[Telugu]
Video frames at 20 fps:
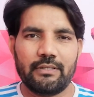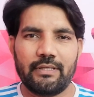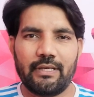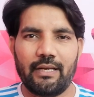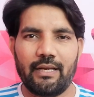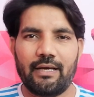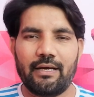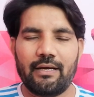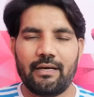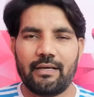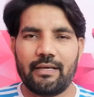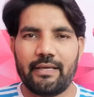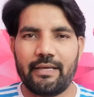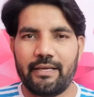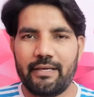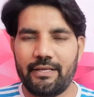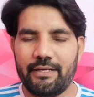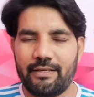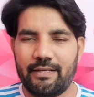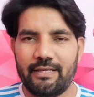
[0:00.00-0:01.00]
ఎలా
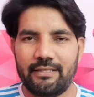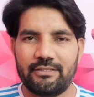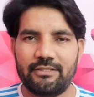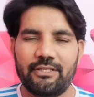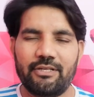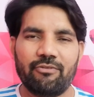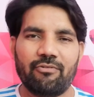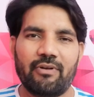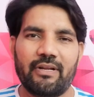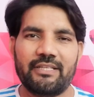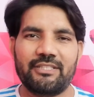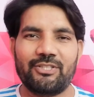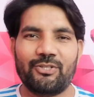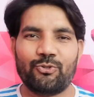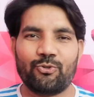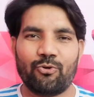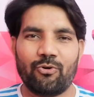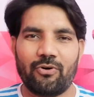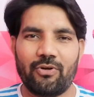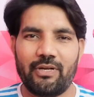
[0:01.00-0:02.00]
ఈ డేస్ని యూటిలైజ్
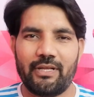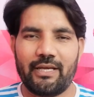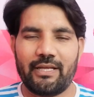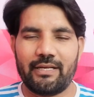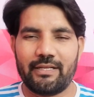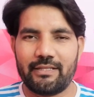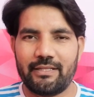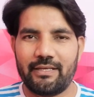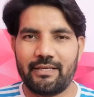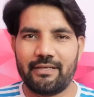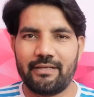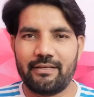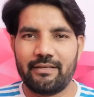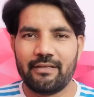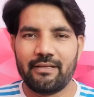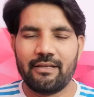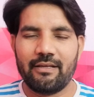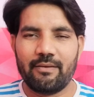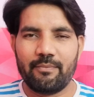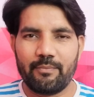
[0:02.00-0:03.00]
చేసుకోవాలి అనేది
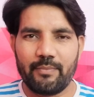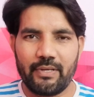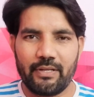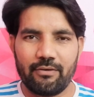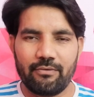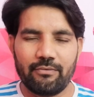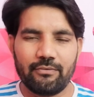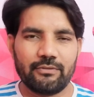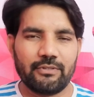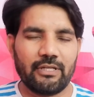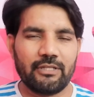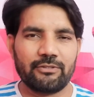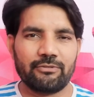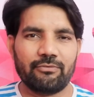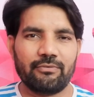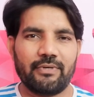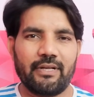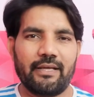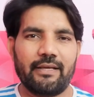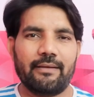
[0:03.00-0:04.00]
మీరు
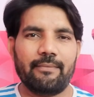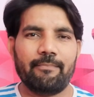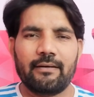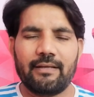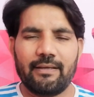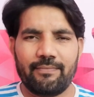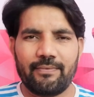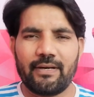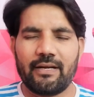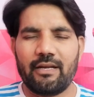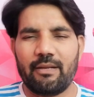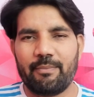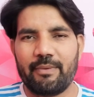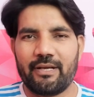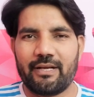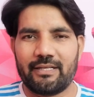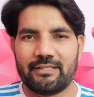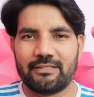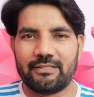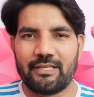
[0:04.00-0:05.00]
తెలుసుకుంటే డెఫినెట్లీ
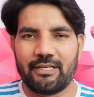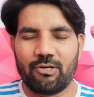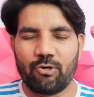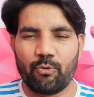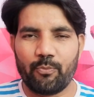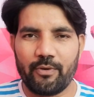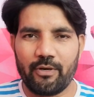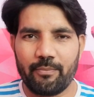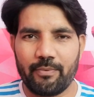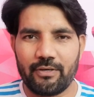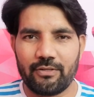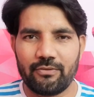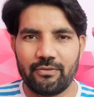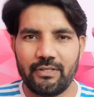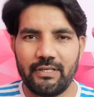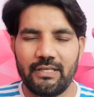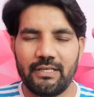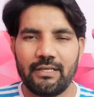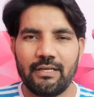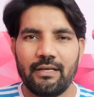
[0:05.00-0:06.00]
మీకు ఖచ్చితంగా
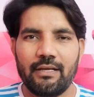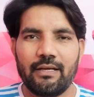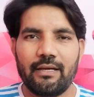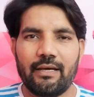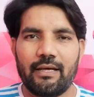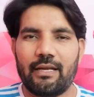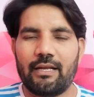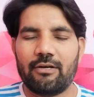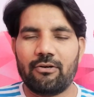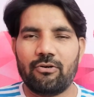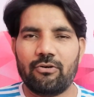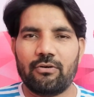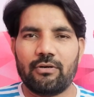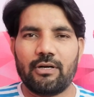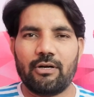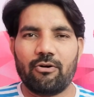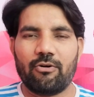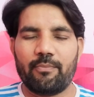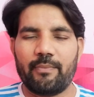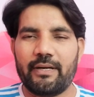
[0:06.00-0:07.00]
ఉపయోగపడుతుంది ఎలాగో
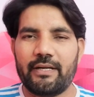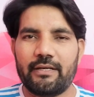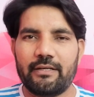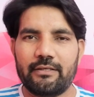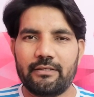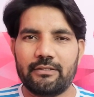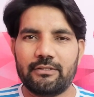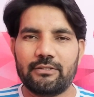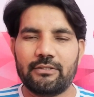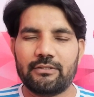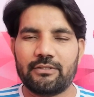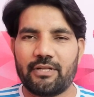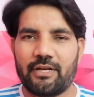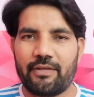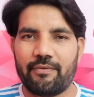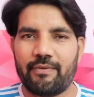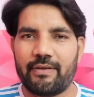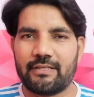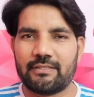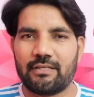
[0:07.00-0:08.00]
గవర్నమెంట్ త్రీ
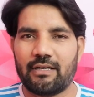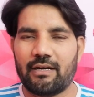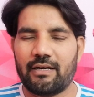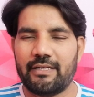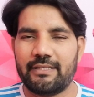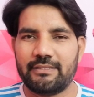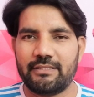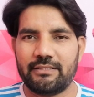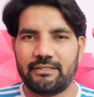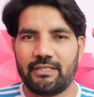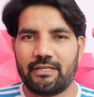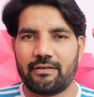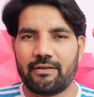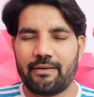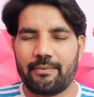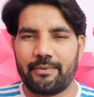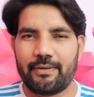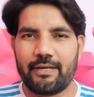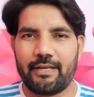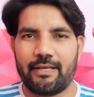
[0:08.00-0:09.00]
వీక్స్ హాలిడేస్ ఇచ్చారు
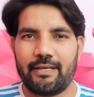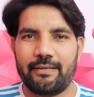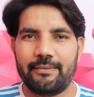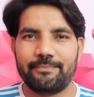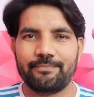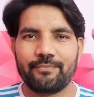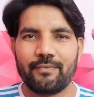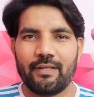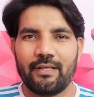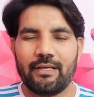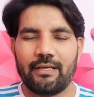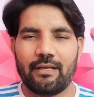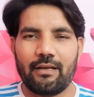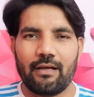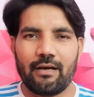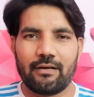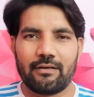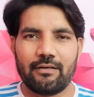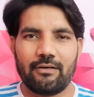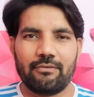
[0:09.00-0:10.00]
కాబట్టి
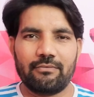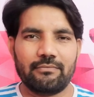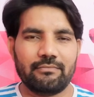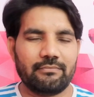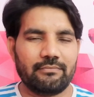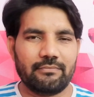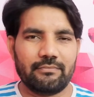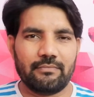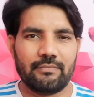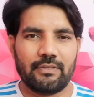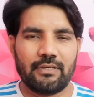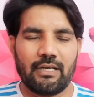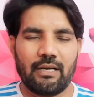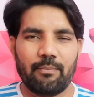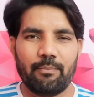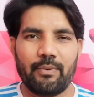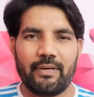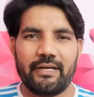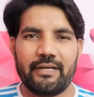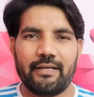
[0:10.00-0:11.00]
లాక్డౌన్
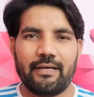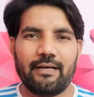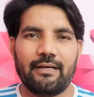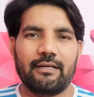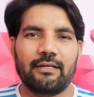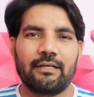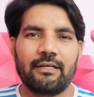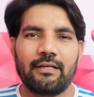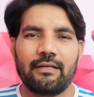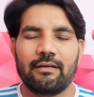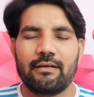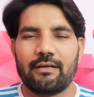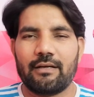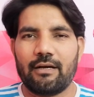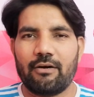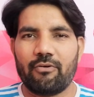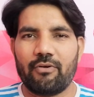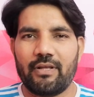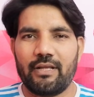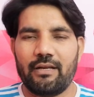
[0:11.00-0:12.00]
కంప్లీట్గా
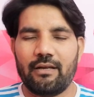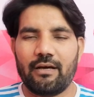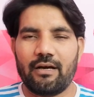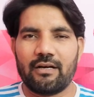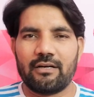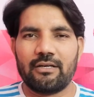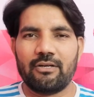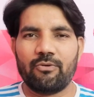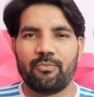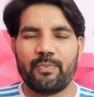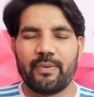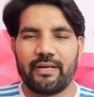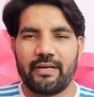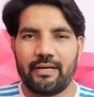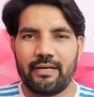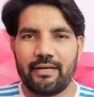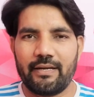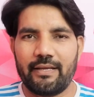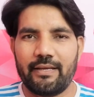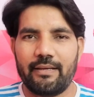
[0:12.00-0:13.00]
కాబట్టి ఈ లాక్డౌన్
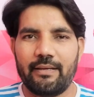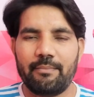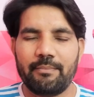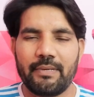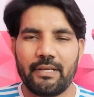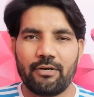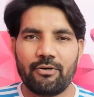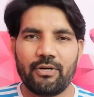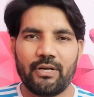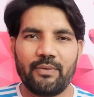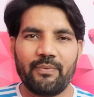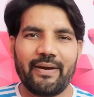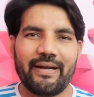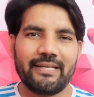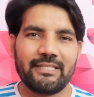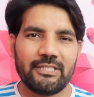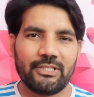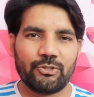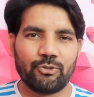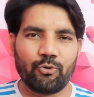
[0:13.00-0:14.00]
పీరియడ్ని మీరు
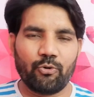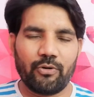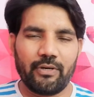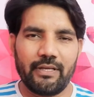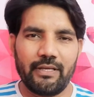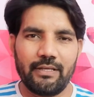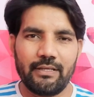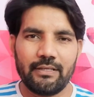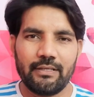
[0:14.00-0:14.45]
డివైడ్ చేసుకొని